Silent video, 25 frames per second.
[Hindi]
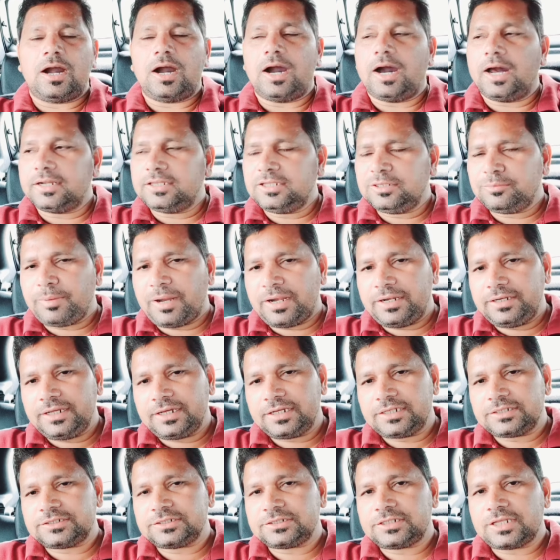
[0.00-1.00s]
हार्दिक पांड्या
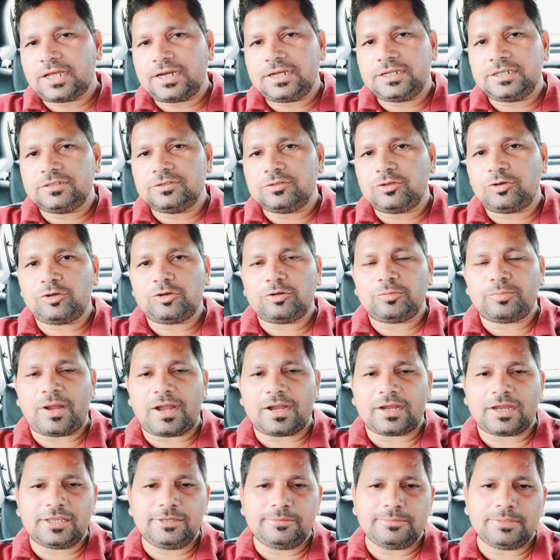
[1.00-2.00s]
के सितारे इन दिनों
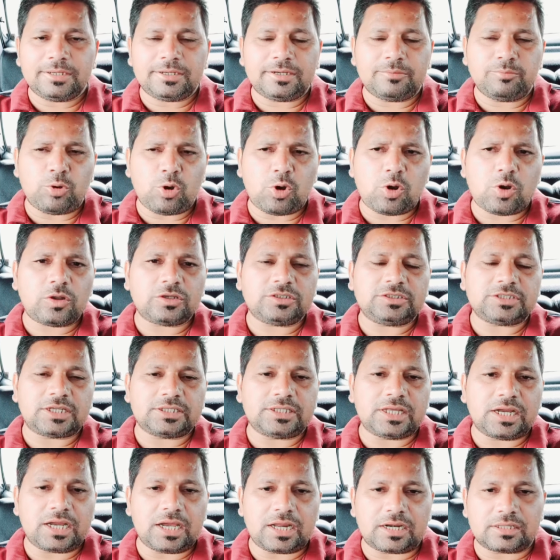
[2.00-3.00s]
वाकई में बहुत
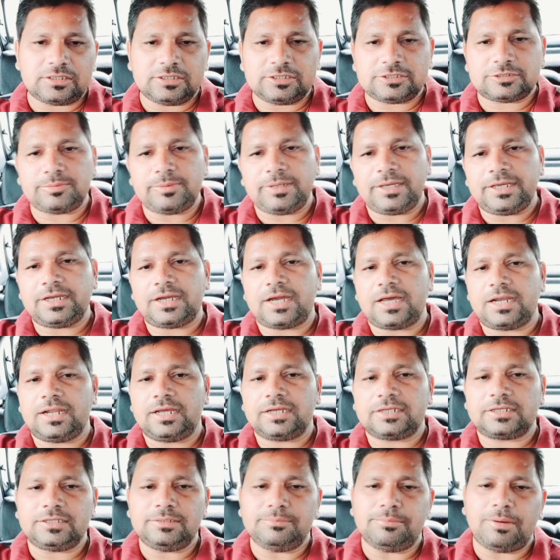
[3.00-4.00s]
ज्यादा गर्दिश में हैं
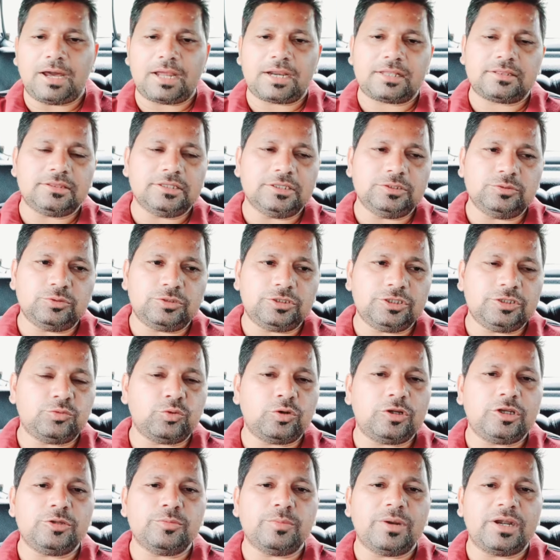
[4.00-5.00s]
हालांकि भारत ने जो टी
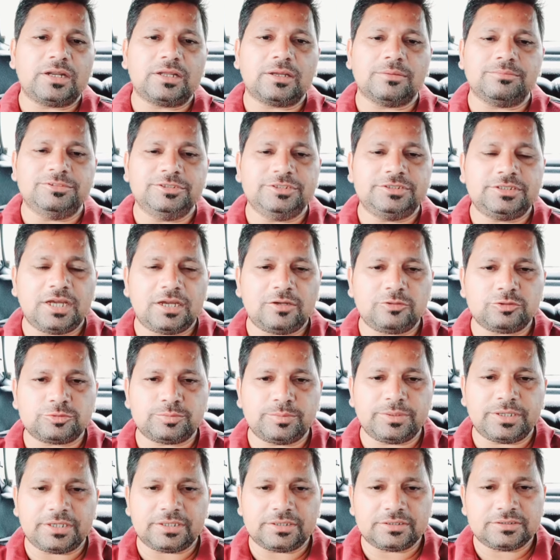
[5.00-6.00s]
ट्वेंटी वर्ल्ड कप जीता है
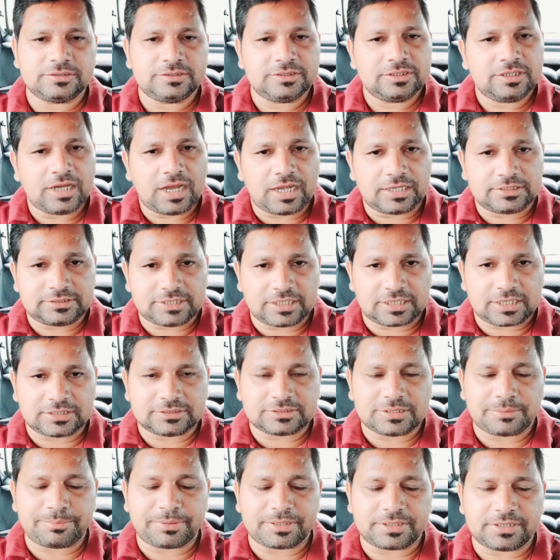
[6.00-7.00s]
उसमें अच्छा
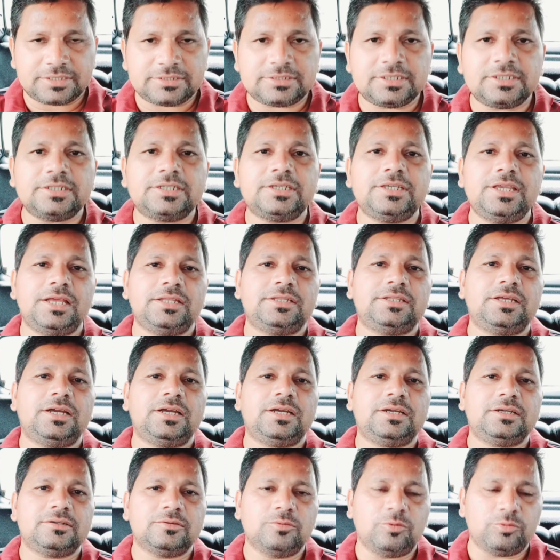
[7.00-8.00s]
खासा प्रदर्शन किया था
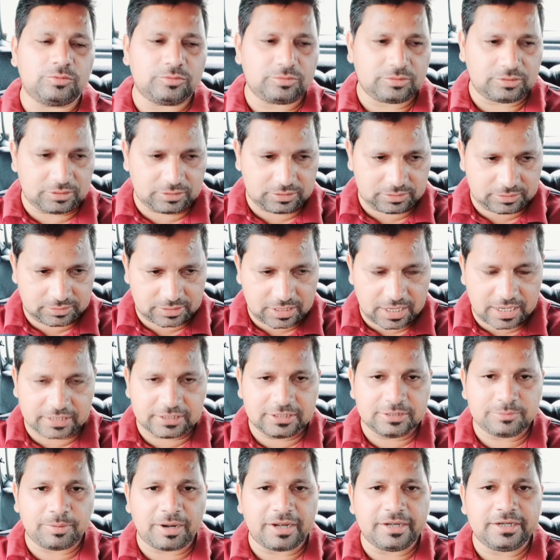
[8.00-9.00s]

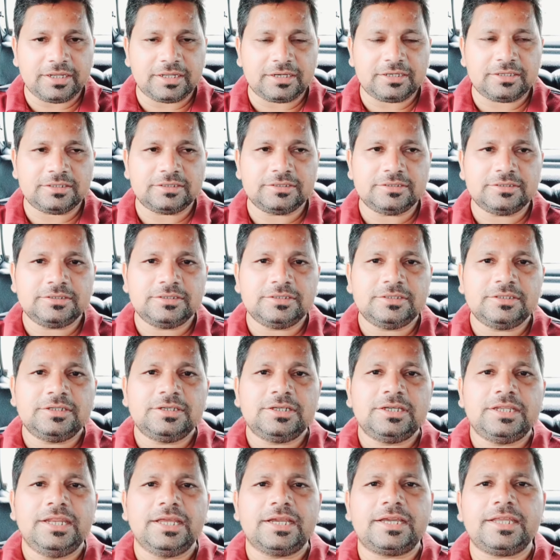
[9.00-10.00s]
हार्दिक पांड्या ने
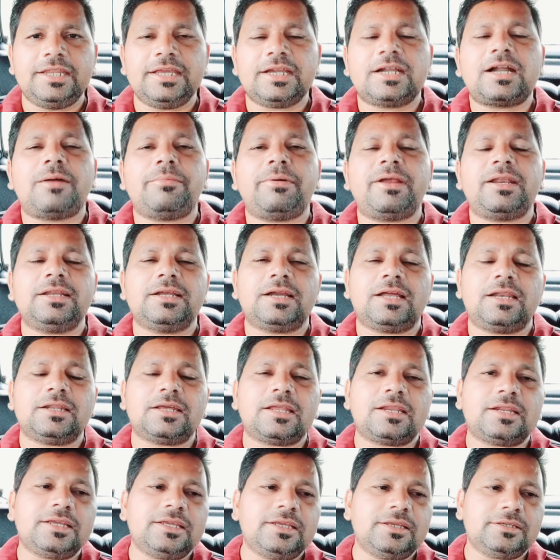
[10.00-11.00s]
लेकिन एक खबर निकल
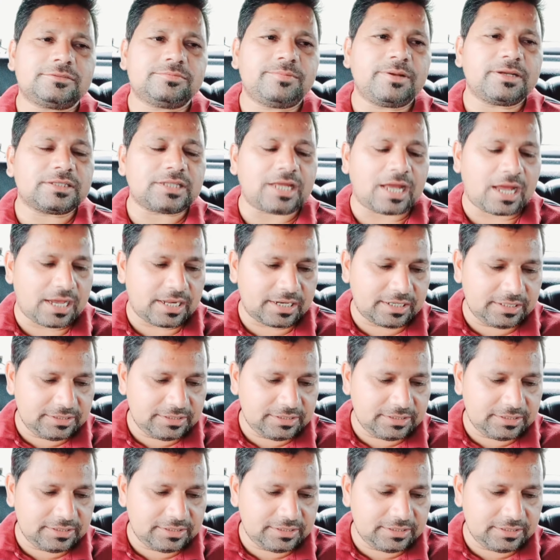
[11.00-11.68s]
करके इस वक्त आ